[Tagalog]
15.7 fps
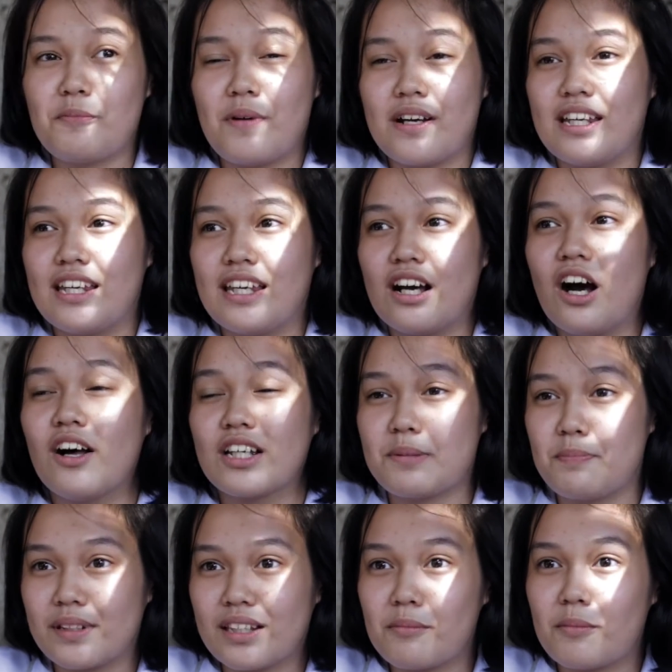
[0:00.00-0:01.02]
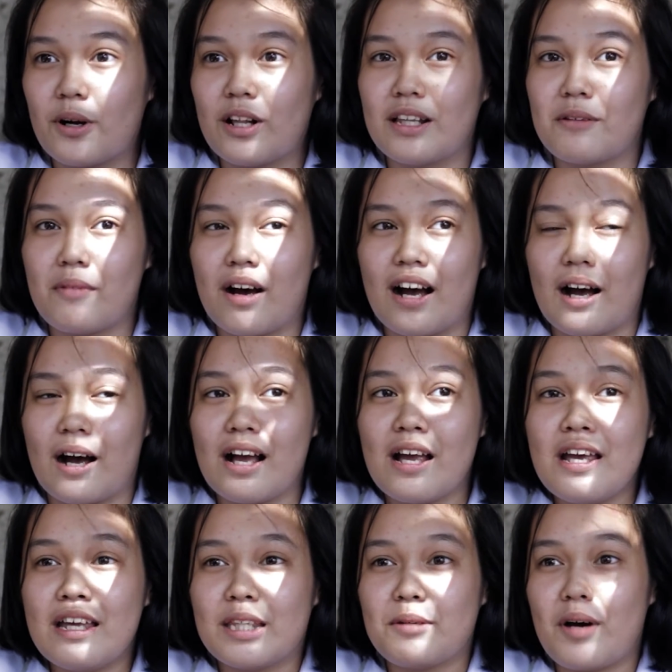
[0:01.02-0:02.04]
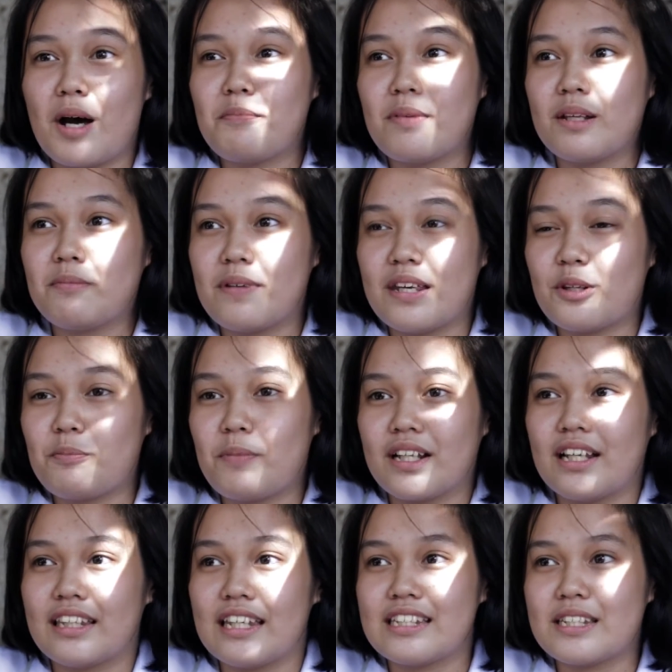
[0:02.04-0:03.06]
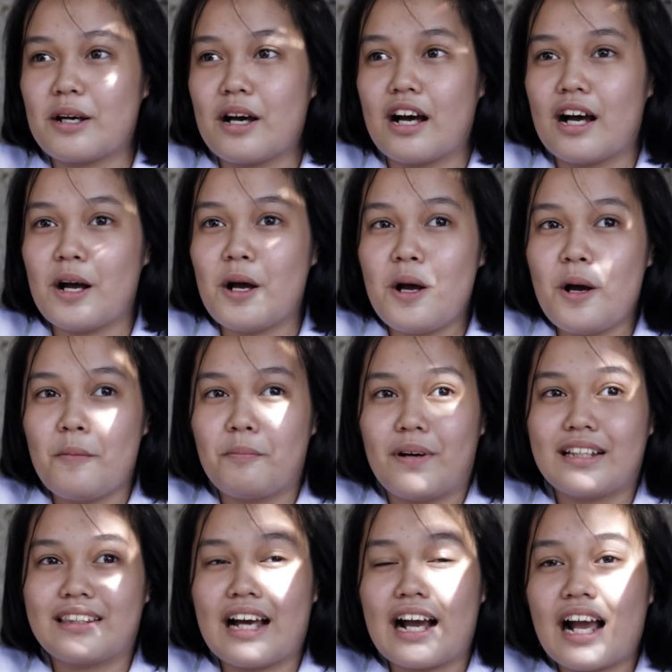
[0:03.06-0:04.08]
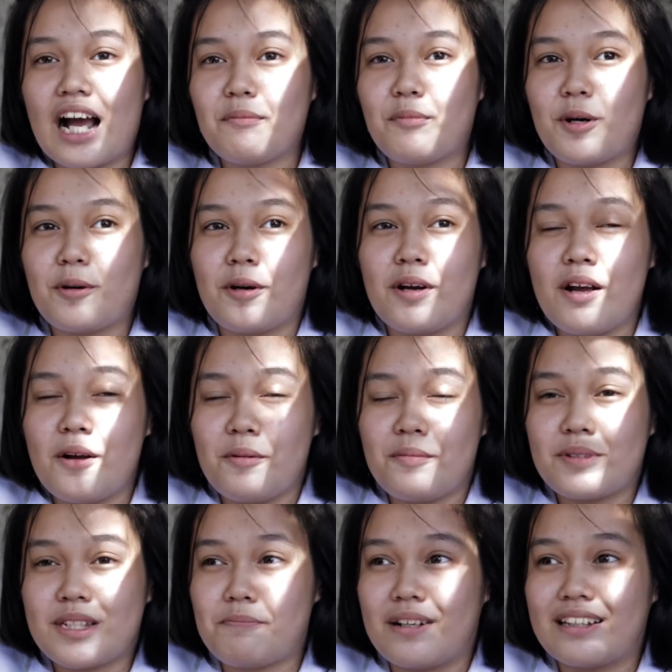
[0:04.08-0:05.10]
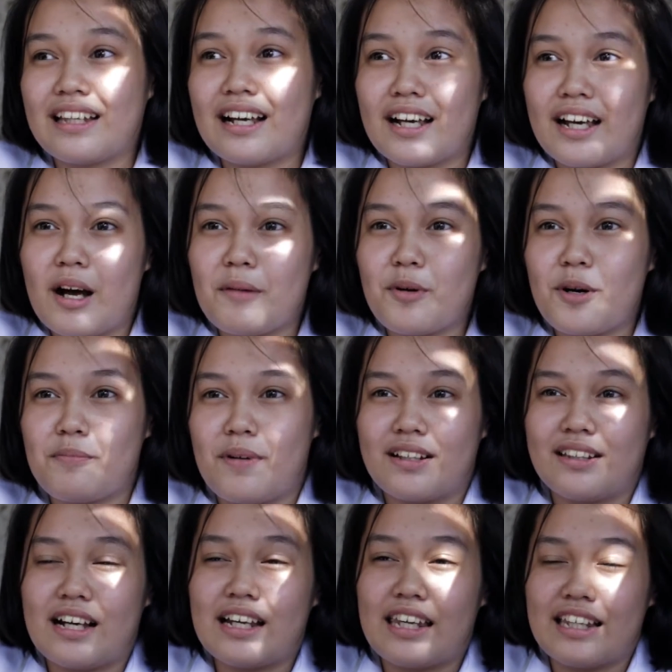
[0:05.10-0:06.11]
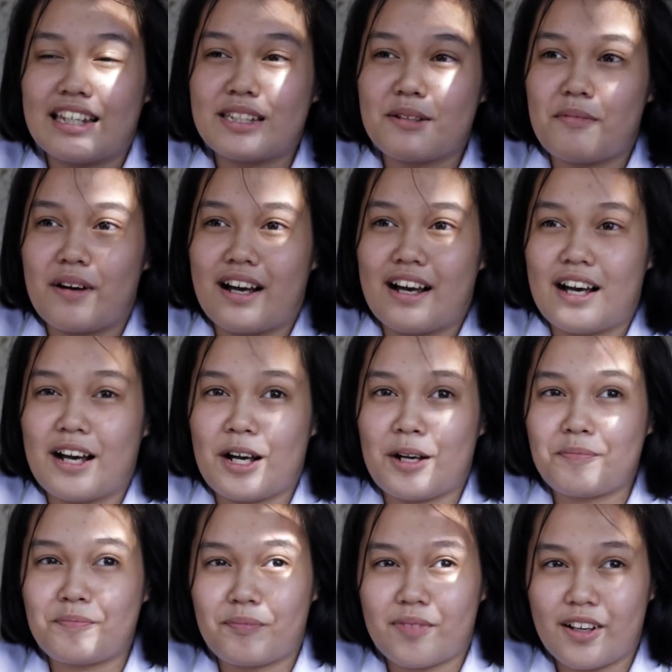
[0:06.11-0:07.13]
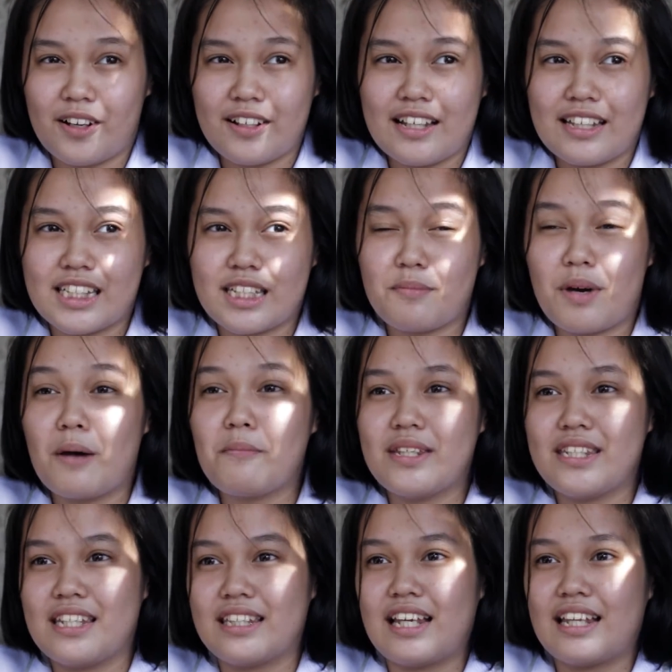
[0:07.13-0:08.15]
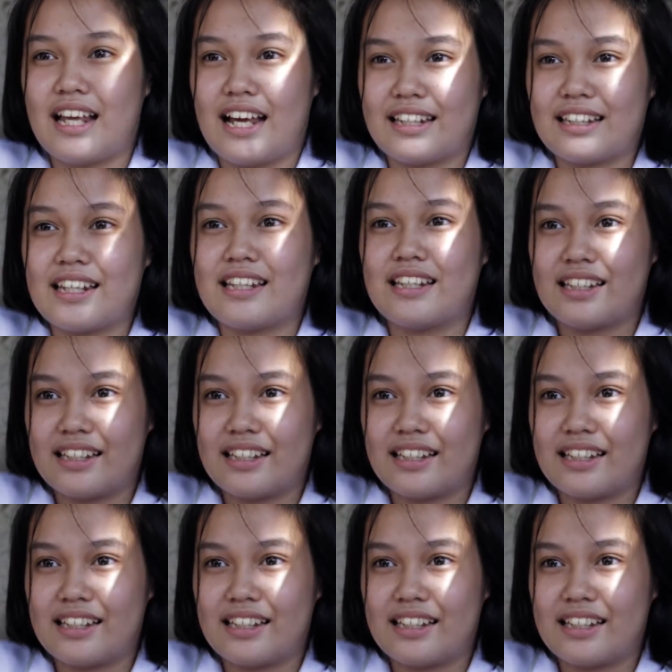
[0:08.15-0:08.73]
Yung pagiging hospitable ng mga ng mga Pilipino pagdating sa pagtanggap or sa pagtanggap or pagdangkilik sa mga sa mga bisita natin.